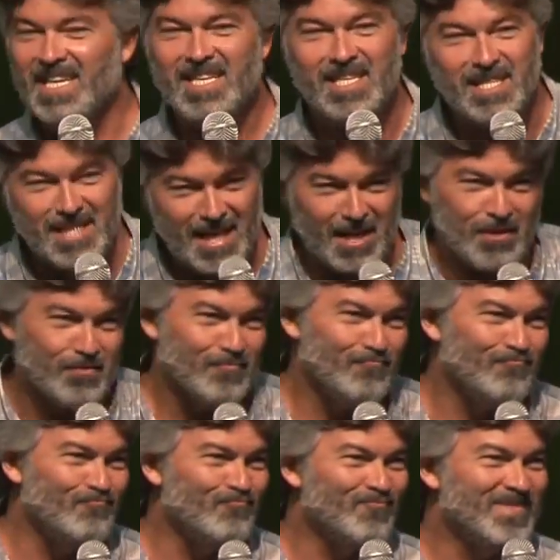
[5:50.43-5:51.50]
Ele disse, não.
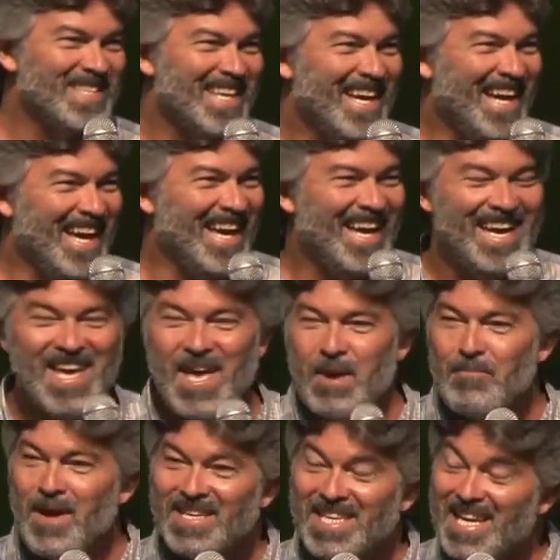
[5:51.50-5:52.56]
É.
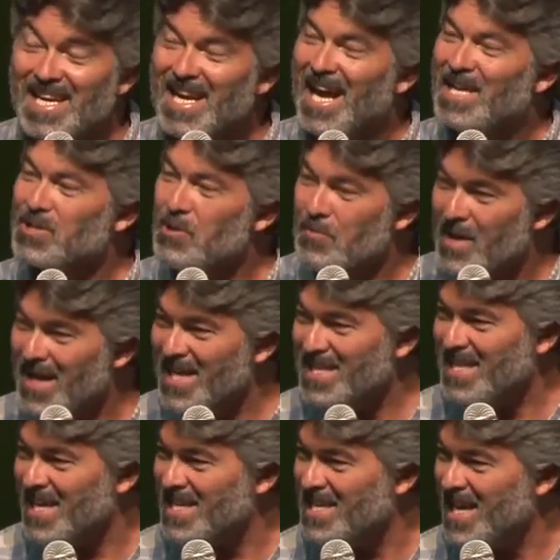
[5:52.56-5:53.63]
Mas ele casou pela
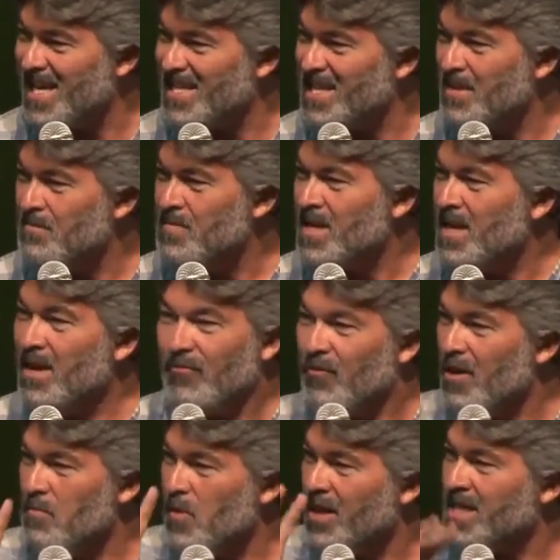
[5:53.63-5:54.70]
internet e
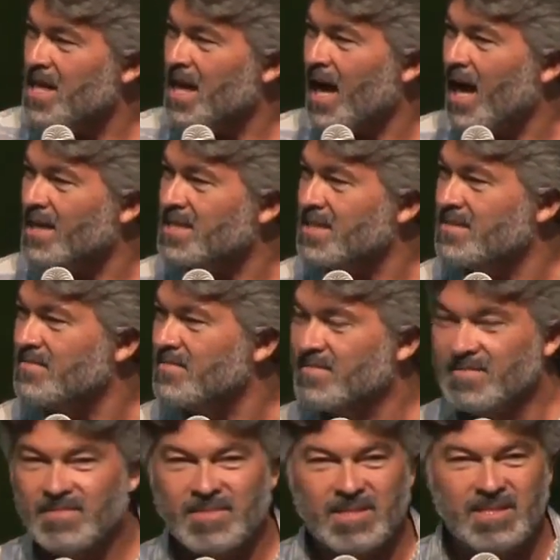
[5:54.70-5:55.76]
foi embora de casa.
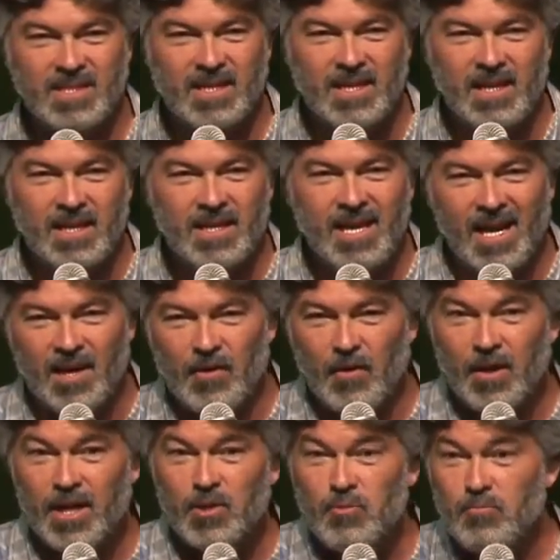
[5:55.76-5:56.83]
E
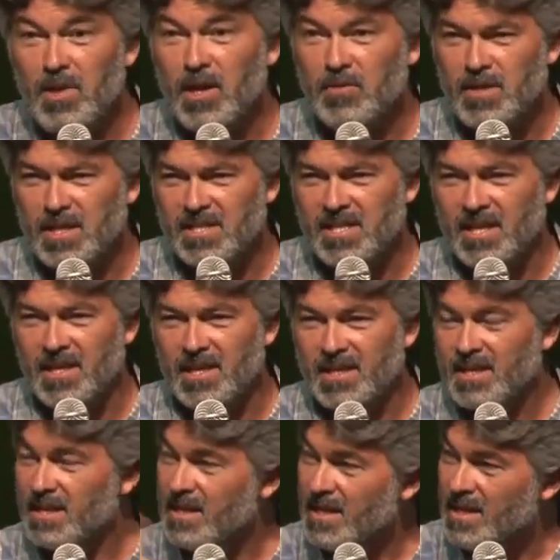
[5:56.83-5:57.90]
agora, no meio desse,
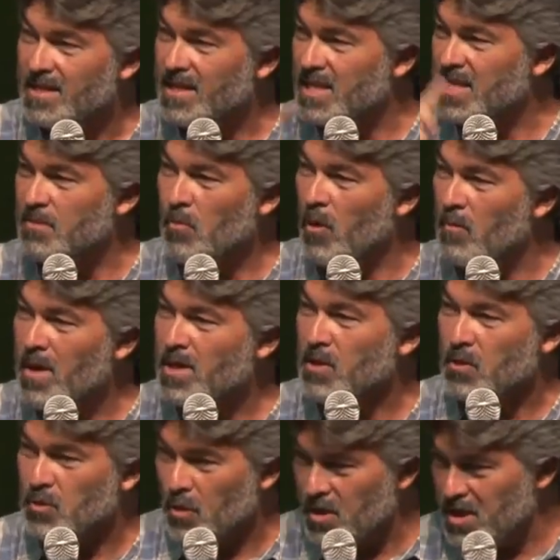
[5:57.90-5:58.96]
desse
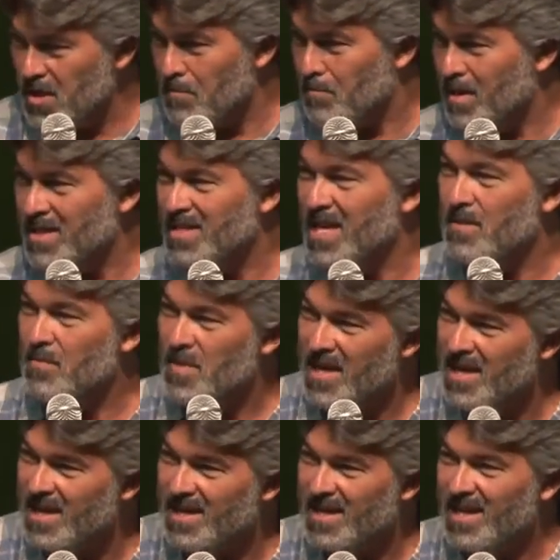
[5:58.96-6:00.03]
momento todo de
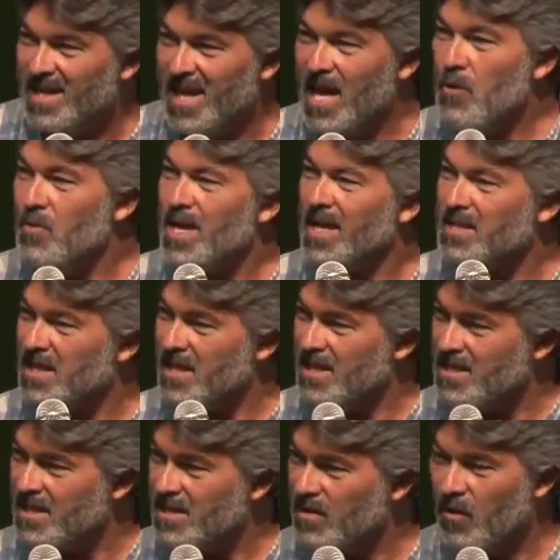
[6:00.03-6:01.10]
pandemia, eu e a
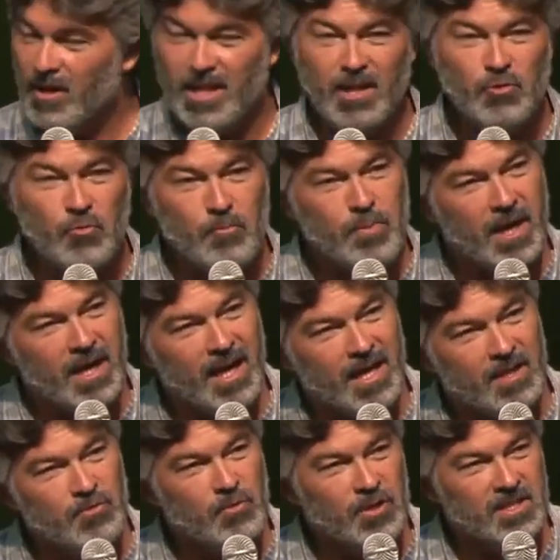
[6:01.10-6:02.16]
Adrina, olhando um para a
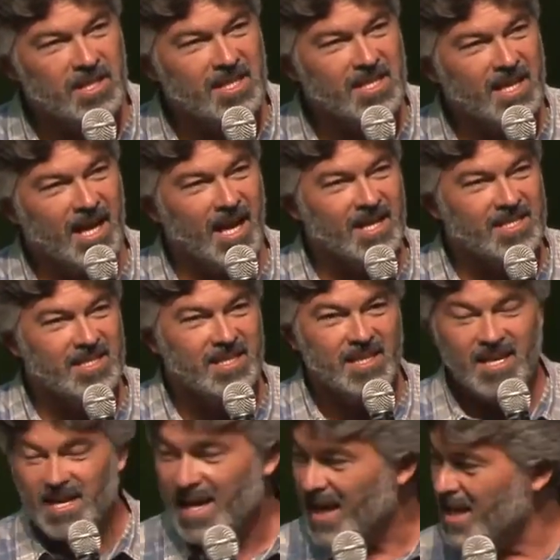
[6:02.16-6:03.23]
cara do outro dentro de casa.
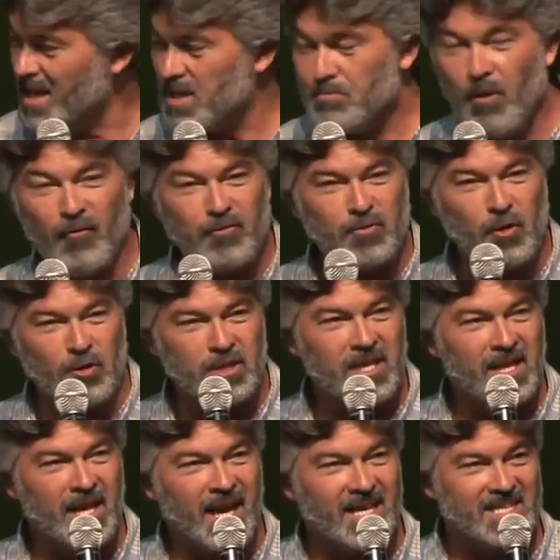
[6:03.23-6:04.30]
Era esse povo
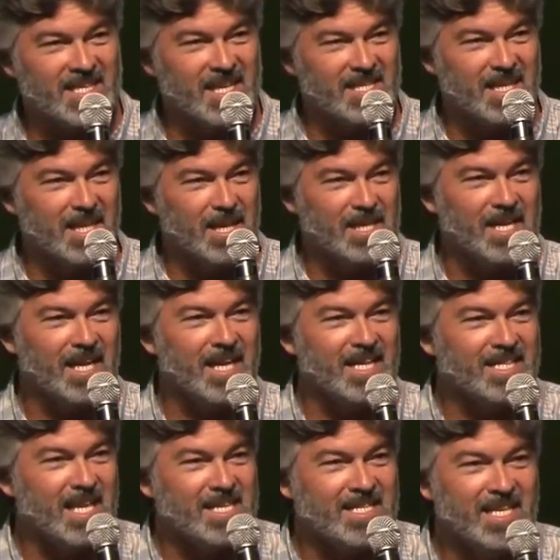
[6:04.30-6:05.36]
todinho em casa dessa lista que
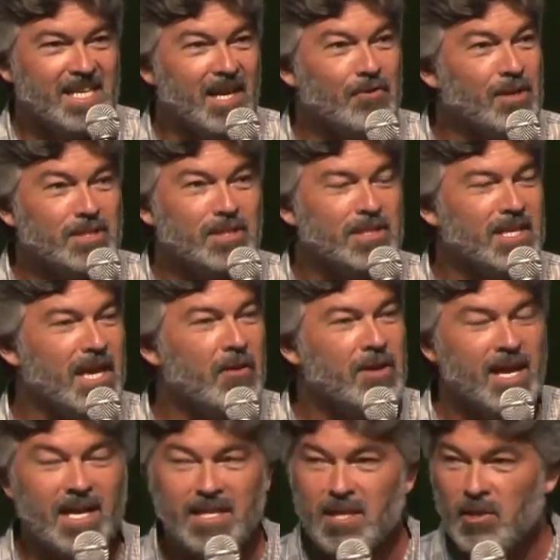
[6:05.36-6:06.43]
ela está dizendo, agora só tinha eu
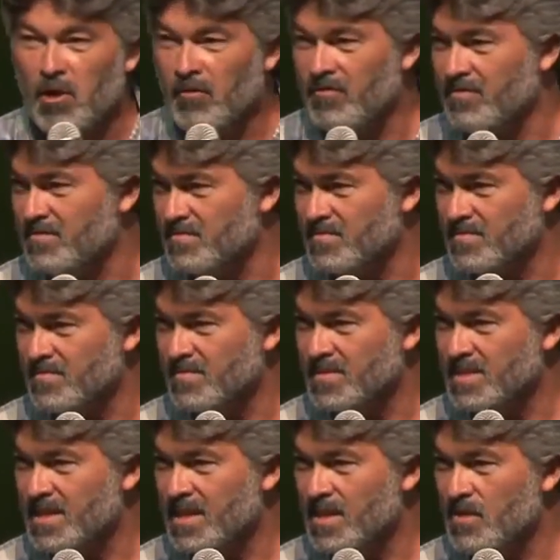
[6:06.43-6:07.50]
e ela de novo.
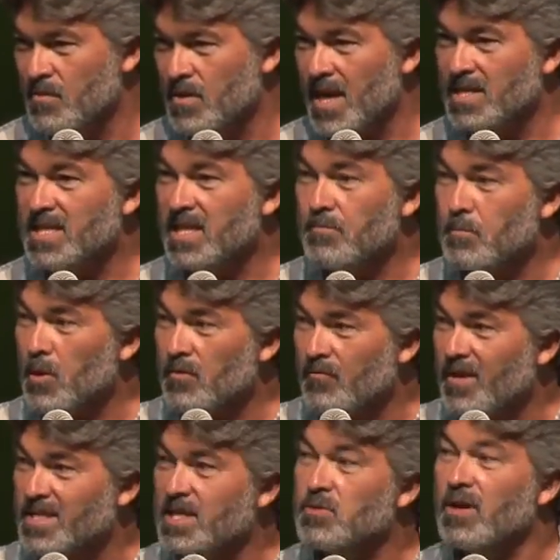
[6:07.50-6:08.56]
O que a gente pode
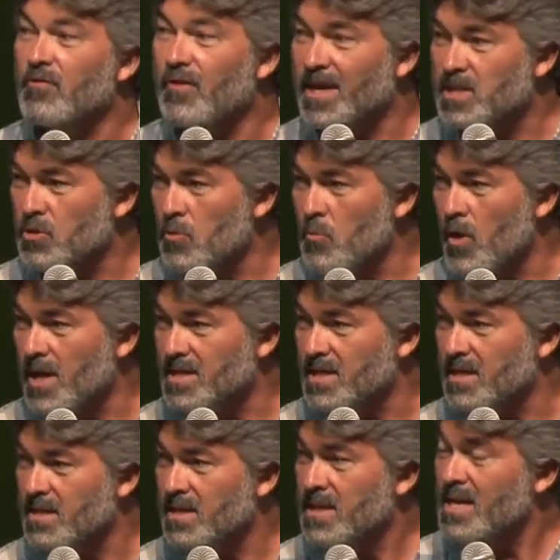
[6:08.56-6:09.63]
fazer numa fase como
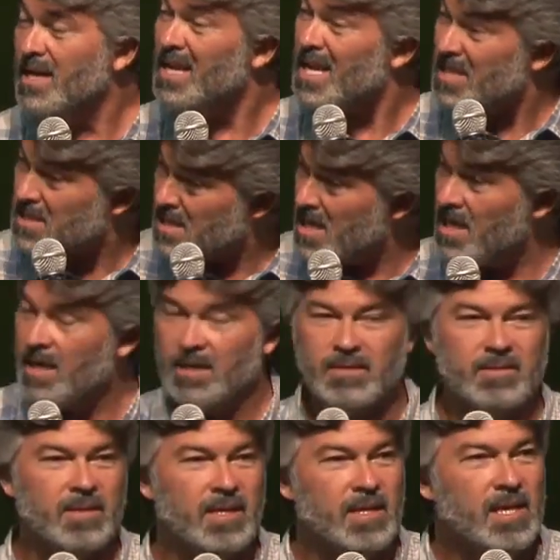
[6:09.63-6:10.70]
essa? Crescer
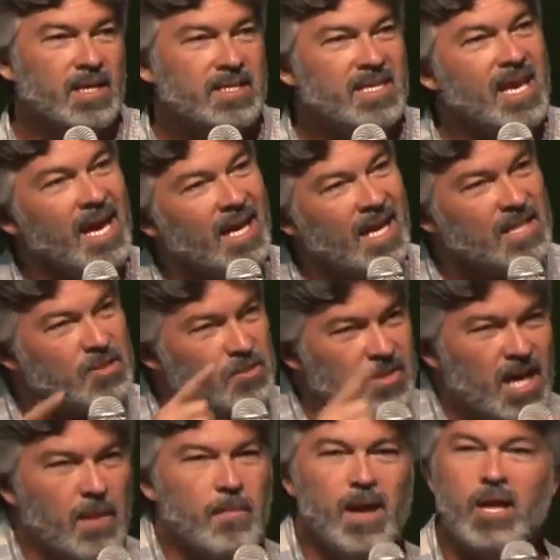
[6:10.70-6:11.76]
se
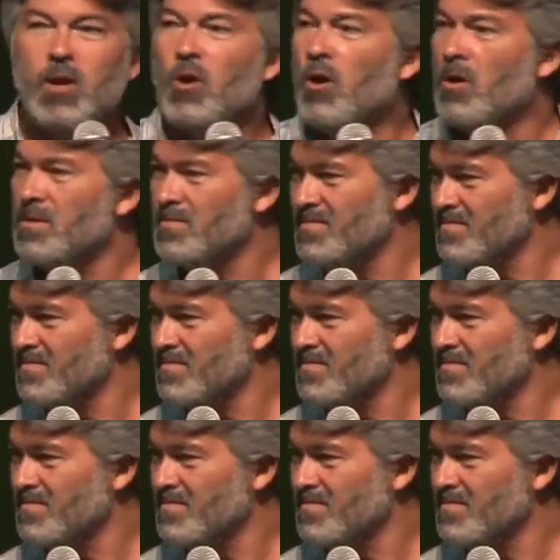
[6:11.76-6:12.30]
relacionar melhor.